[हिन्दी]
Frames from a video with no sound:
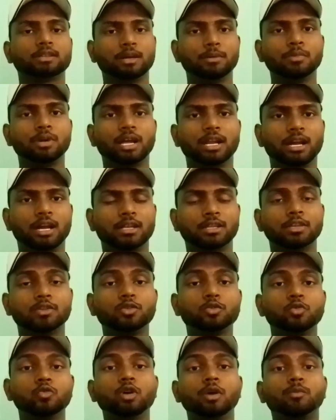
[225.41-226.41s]
कम खाना खाते
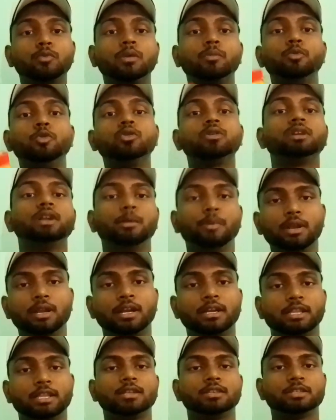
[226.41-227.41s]
थे वो आपका भूख डबल
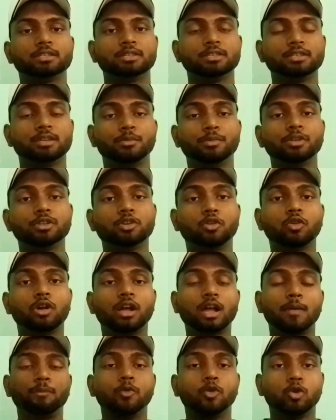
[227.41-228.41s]
कर अच्छे से समझ गए
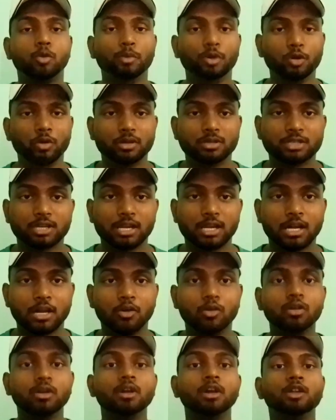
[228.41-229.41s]
होगा कि आप लोगों को वीडियो अच्छा
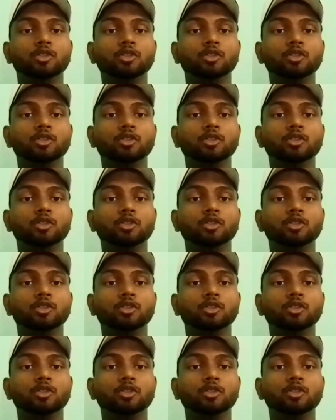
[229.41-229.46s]
लगा हो